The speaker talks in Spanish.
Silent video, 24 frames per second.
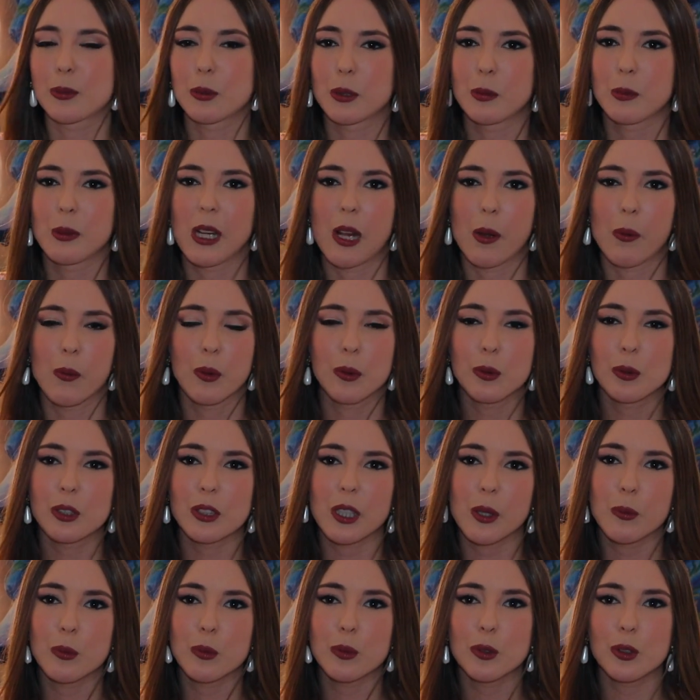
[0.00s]
pues mira, me
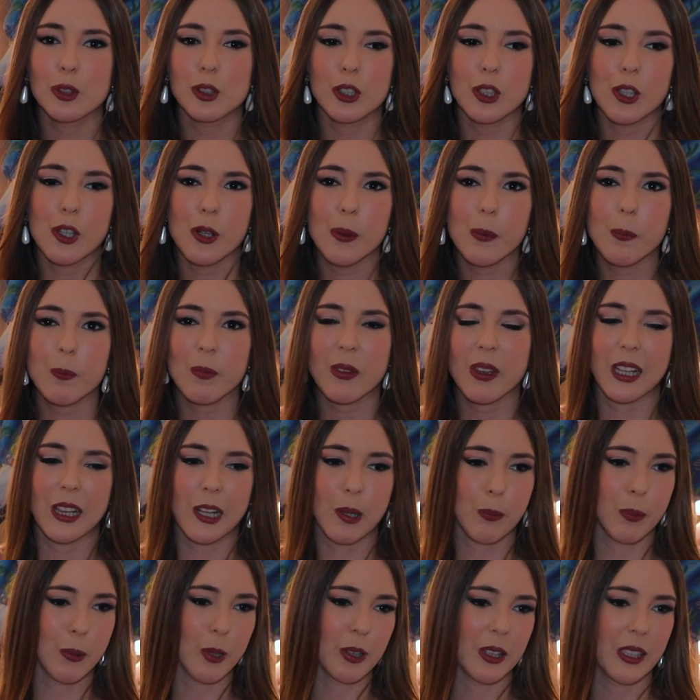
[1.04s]
gusta mucho el
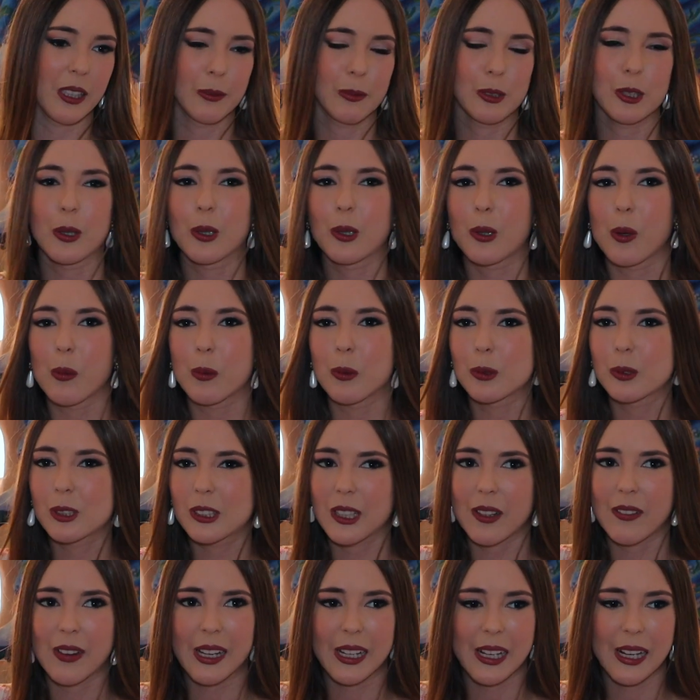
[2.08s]
deporte, sobre todo me
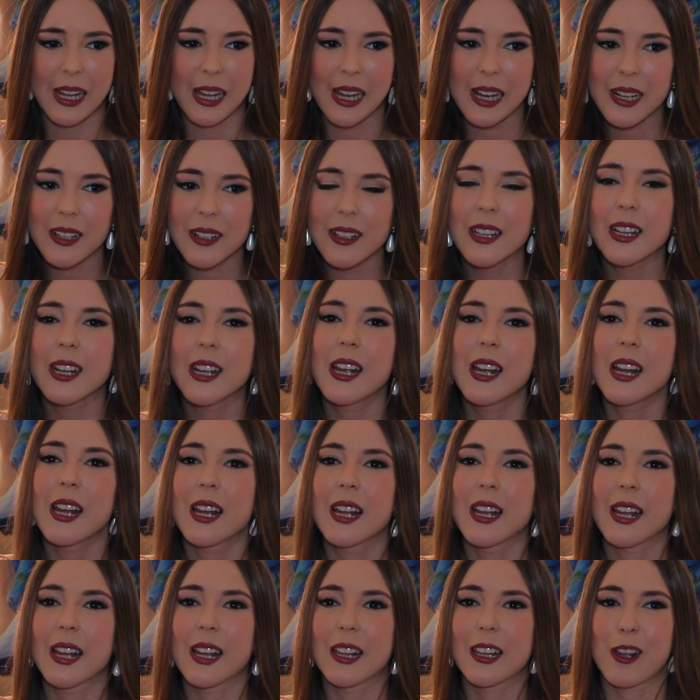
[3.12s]
gusta bailar,
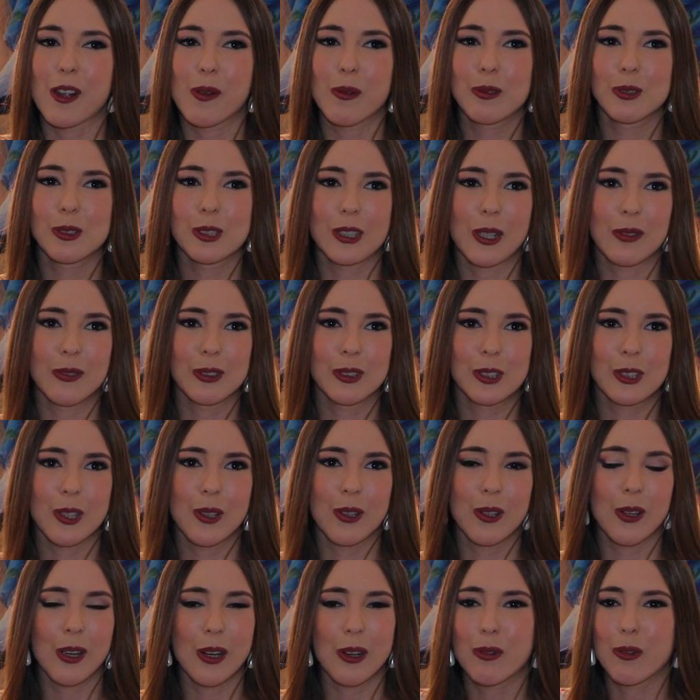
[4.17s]
eh, también me gusta
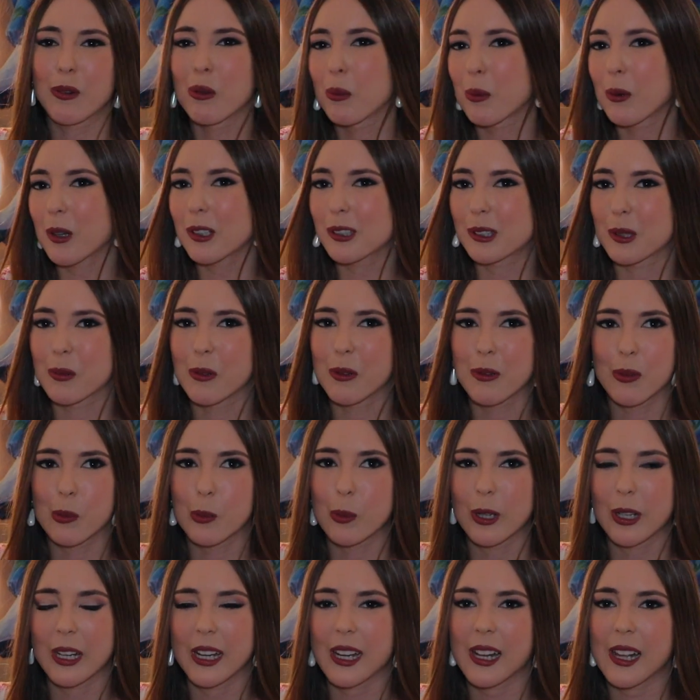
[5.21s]
mucho el fútbol, soy muy
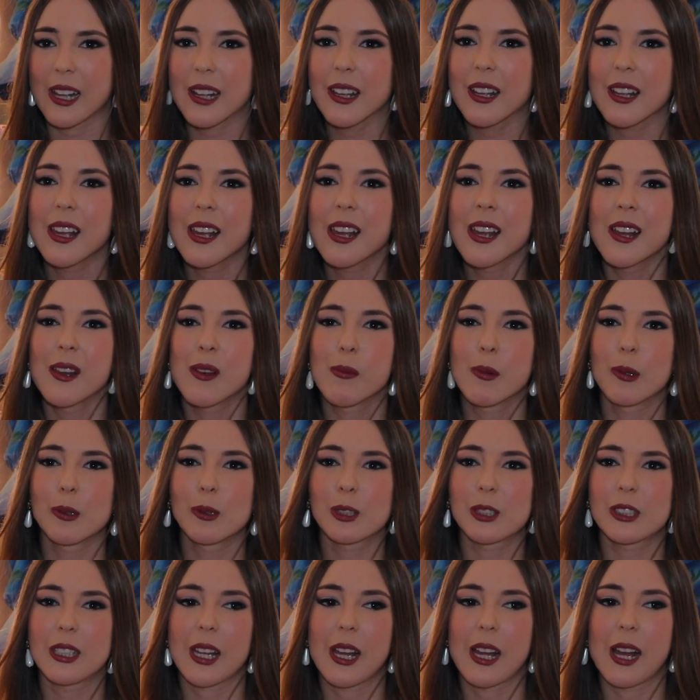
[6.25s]
futbolera, me
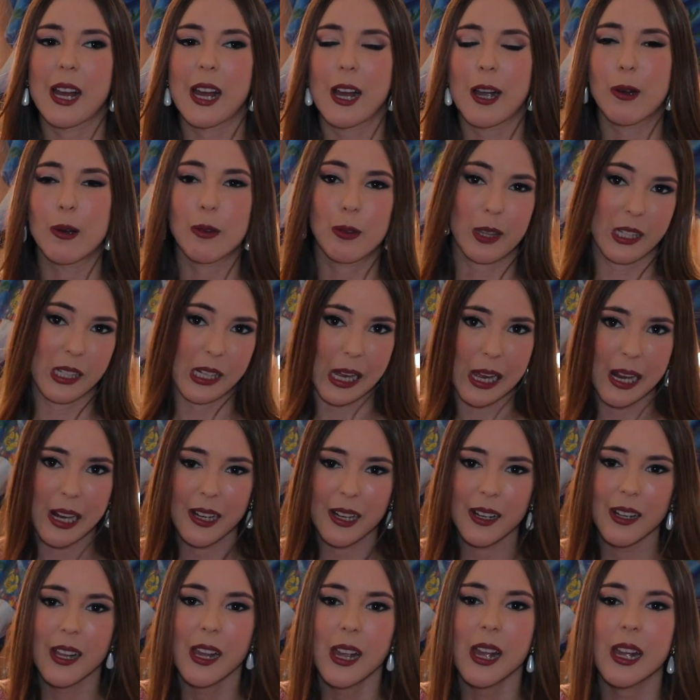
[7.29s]
gusta cocinar
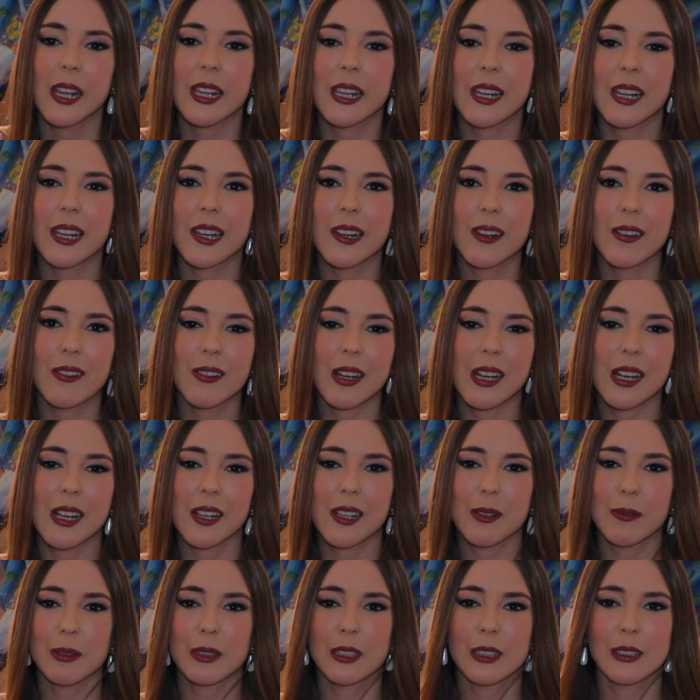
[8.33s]
y una
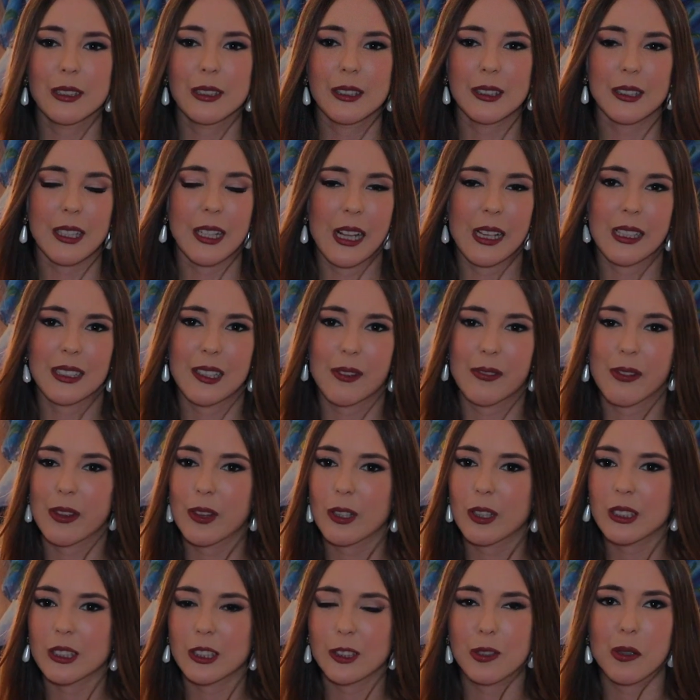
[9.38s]
de mis grandes
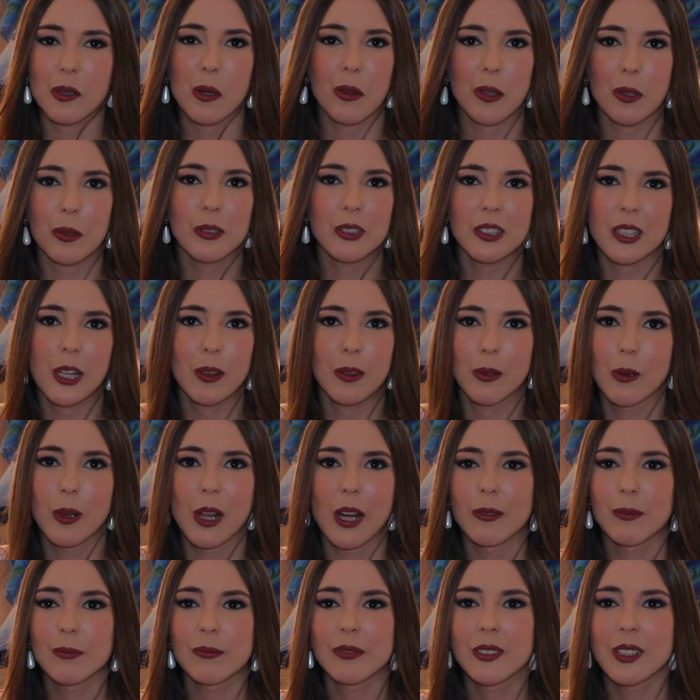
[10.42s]
aficiones es conocer nuestra
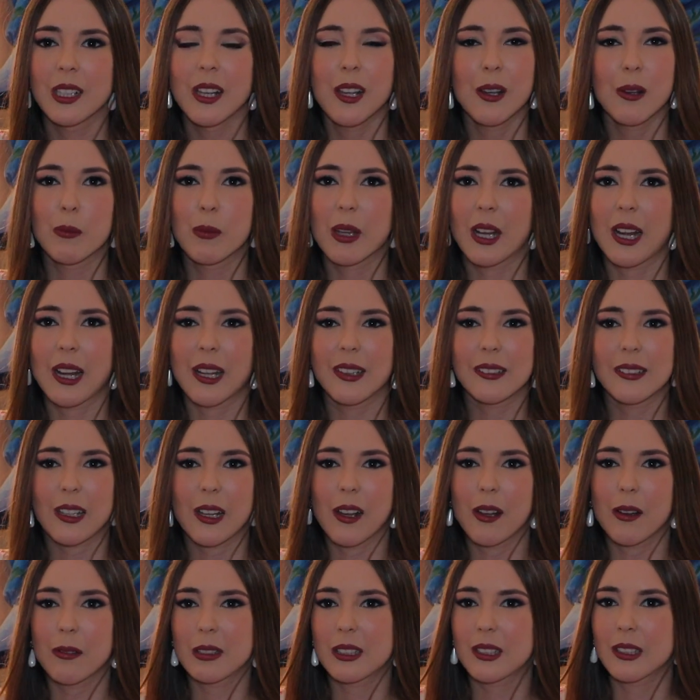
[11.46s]
ciudad. Me
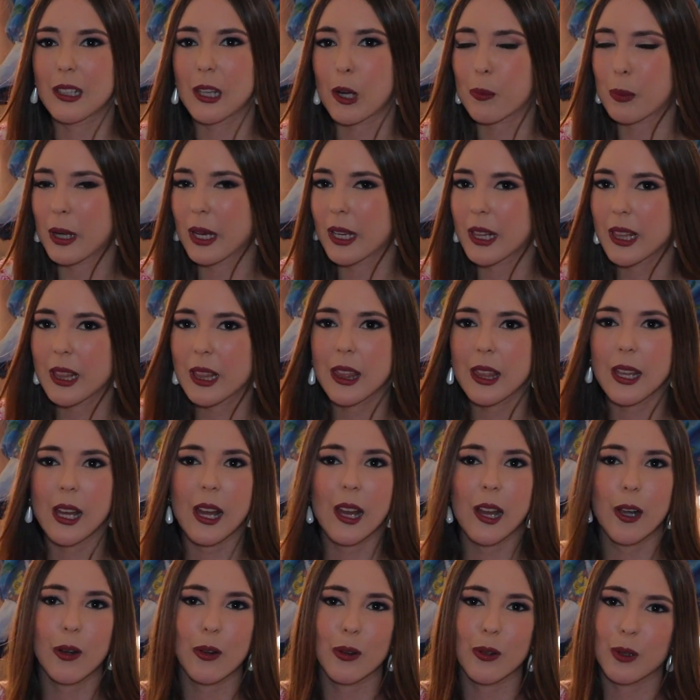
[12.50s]
encanta visitar
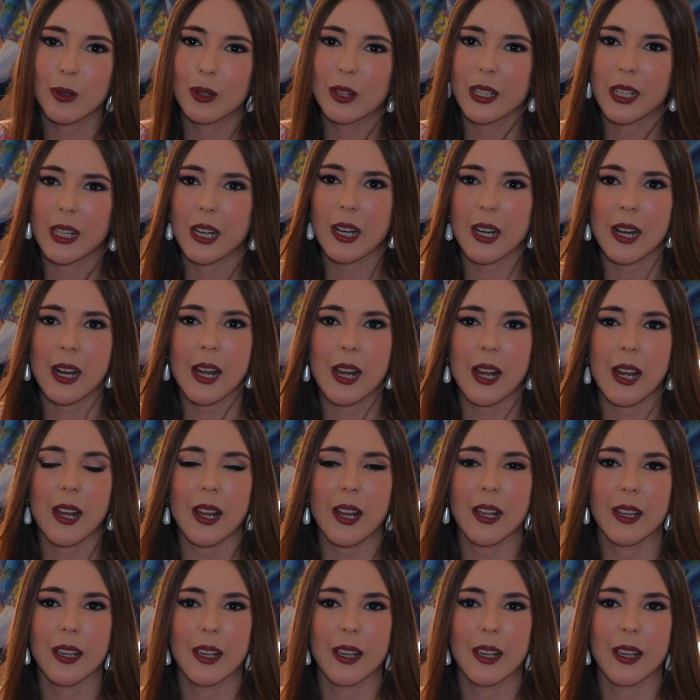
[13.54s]
Valencia, conocerla,